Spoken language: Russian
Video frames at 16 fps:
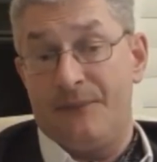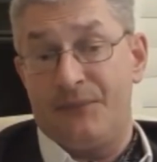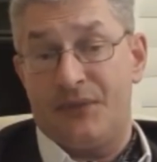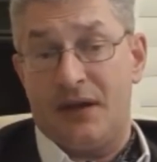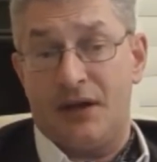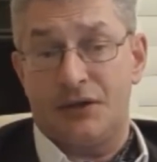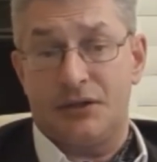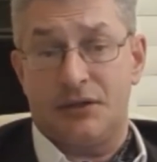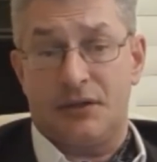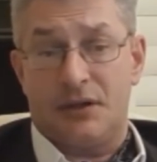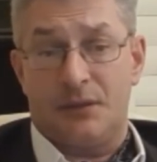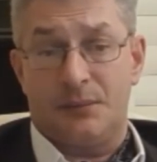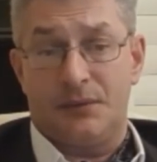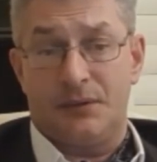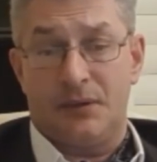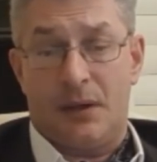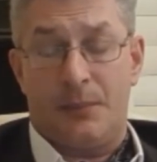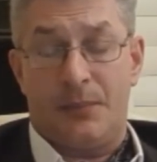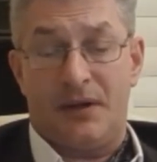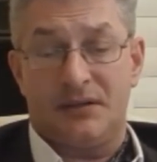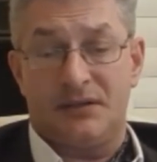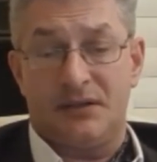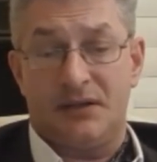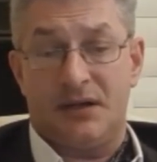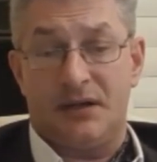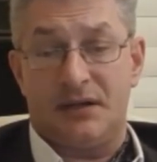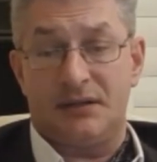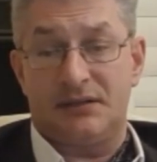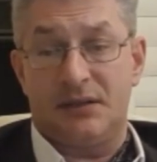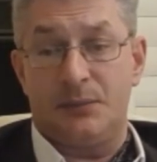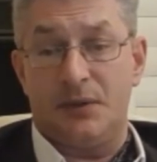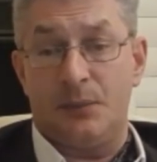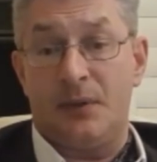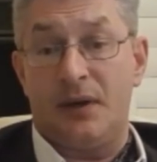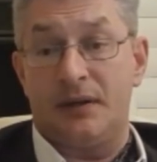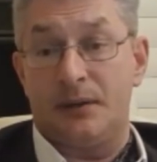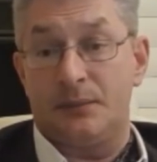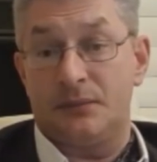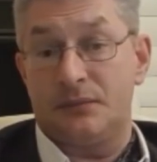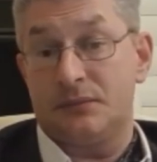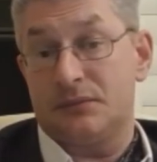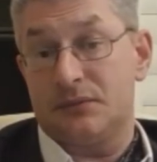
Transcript: так же как бы опасно, как и с Либерманом.